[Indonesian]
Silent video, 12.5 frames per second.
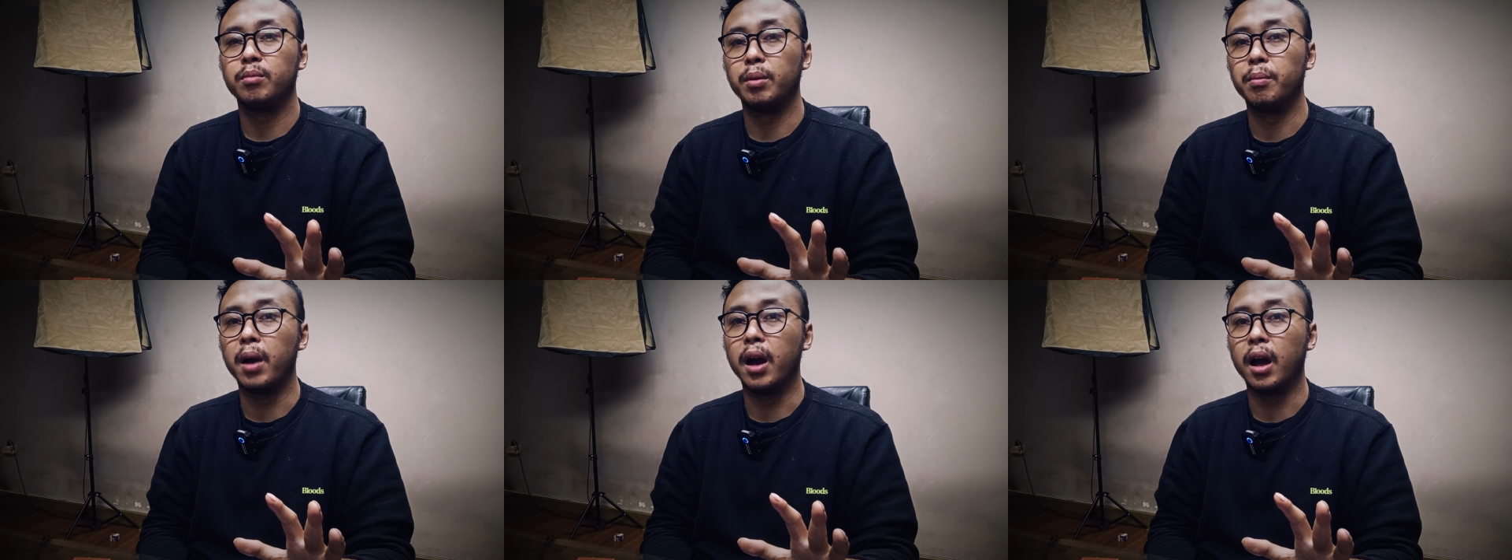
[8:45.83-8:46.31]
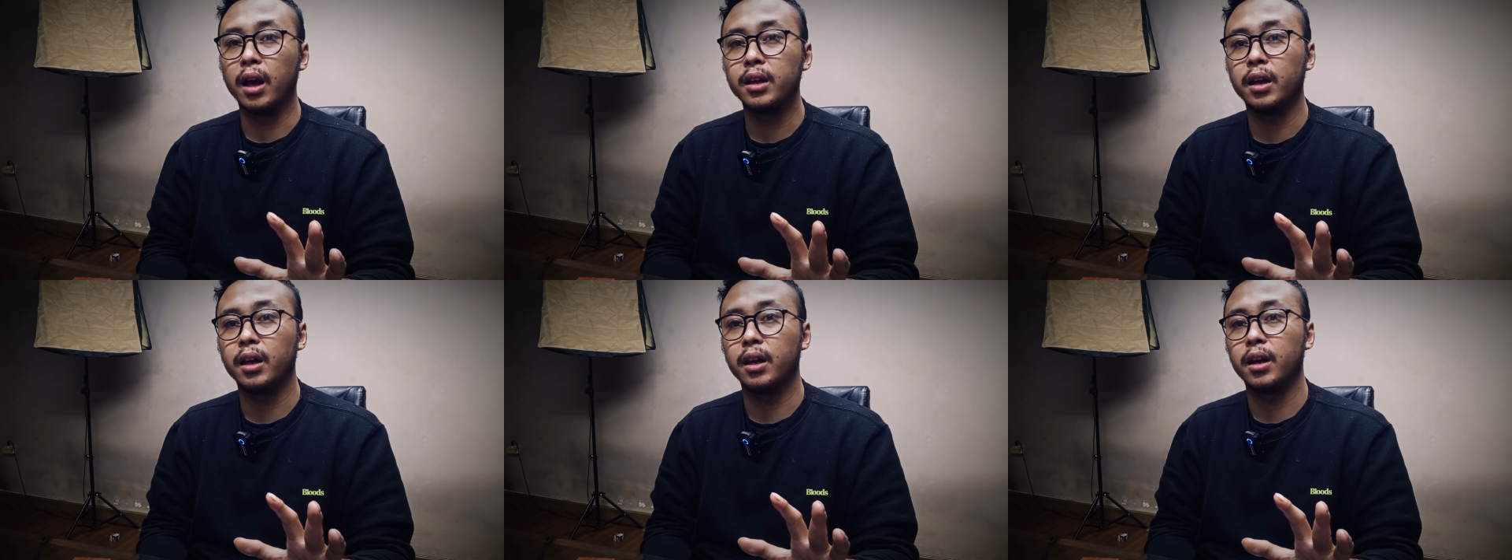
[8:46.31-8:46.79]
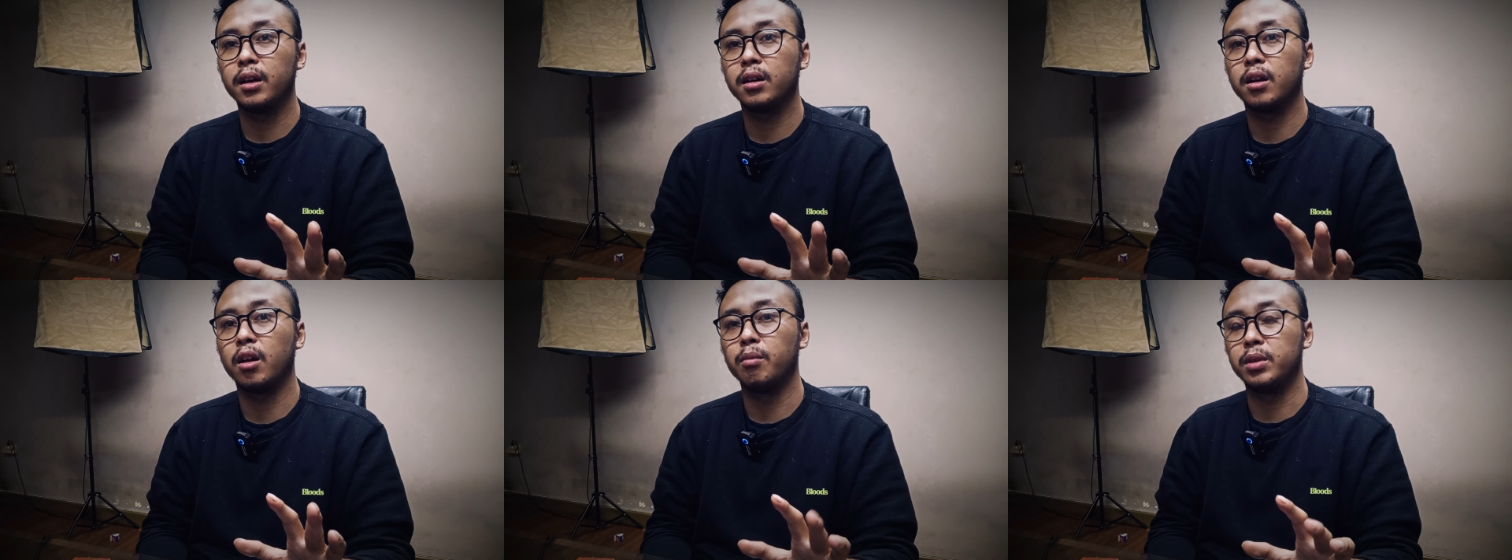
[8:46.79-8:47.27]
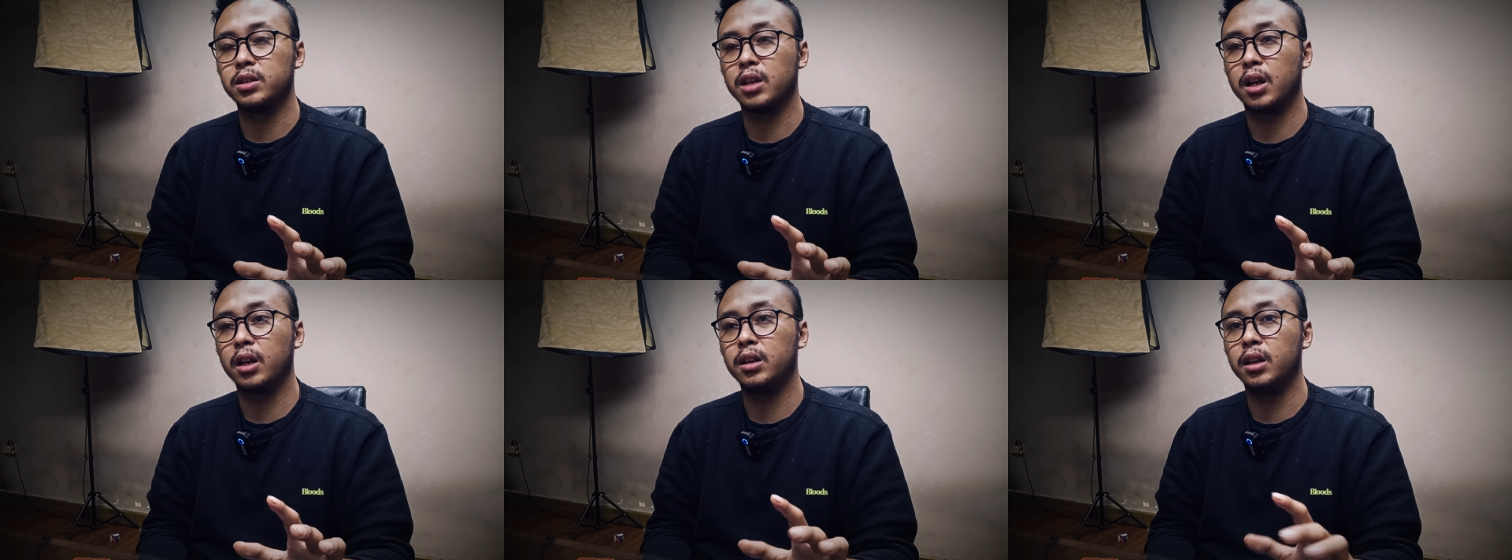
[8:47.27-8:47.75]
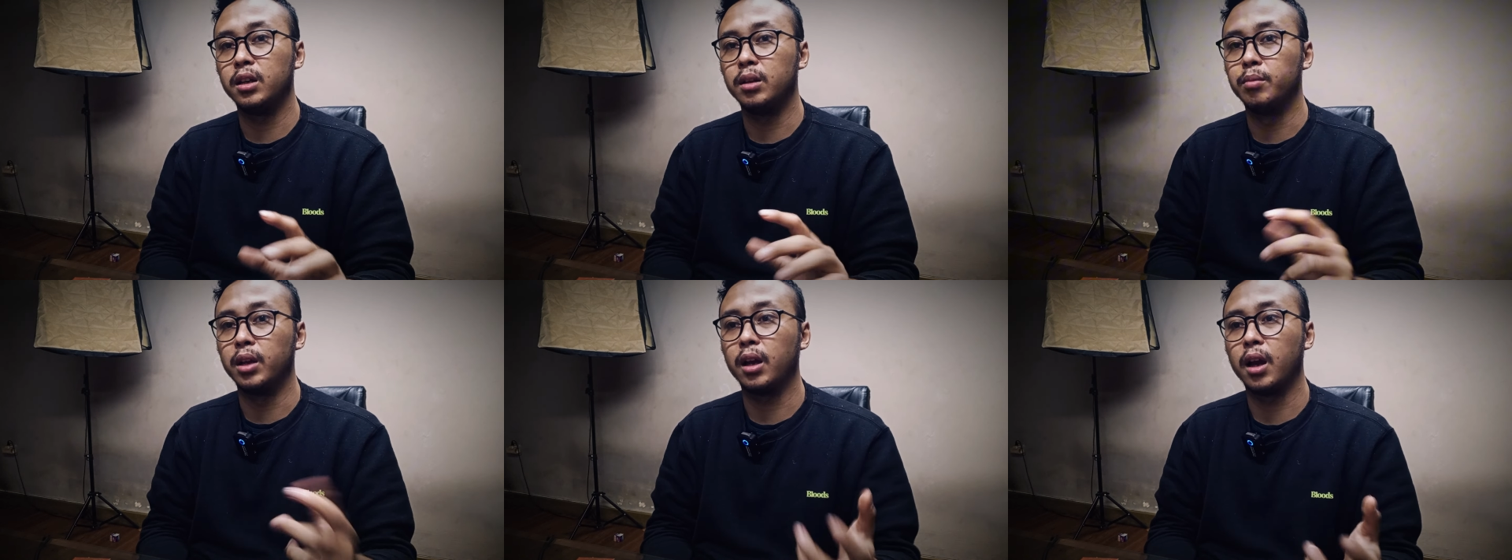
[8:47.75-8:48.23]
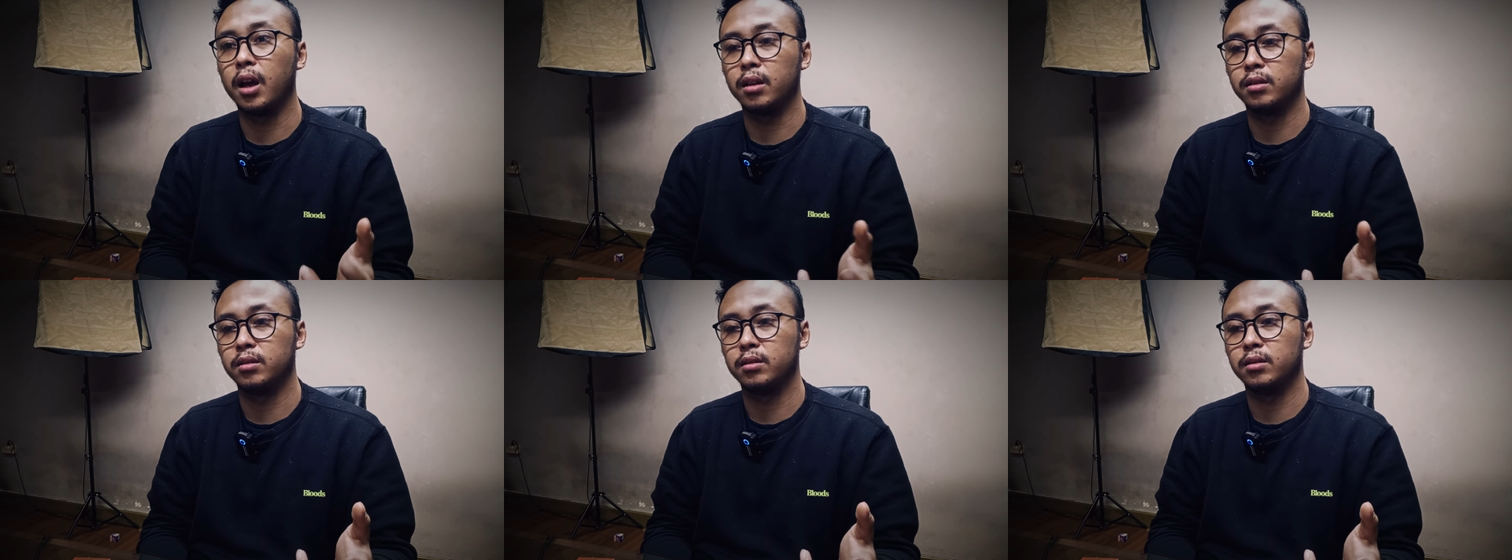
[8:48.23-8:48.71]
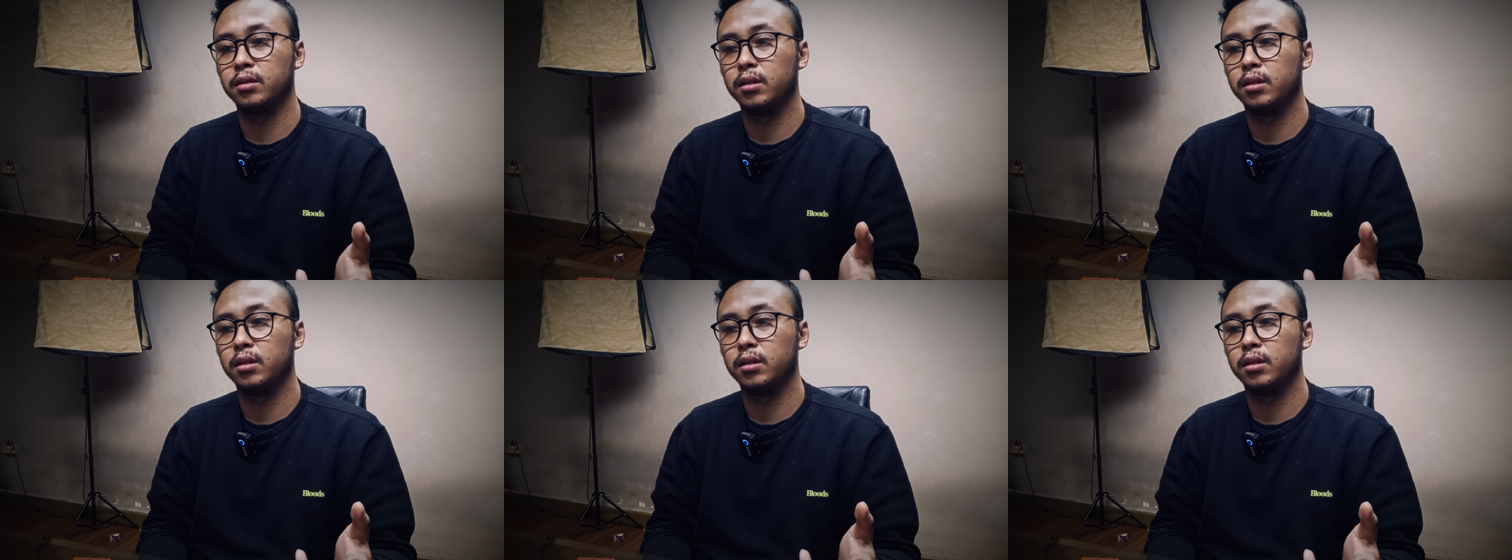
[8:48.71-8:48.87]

berbahaya ya kalau misalkan dia diberikan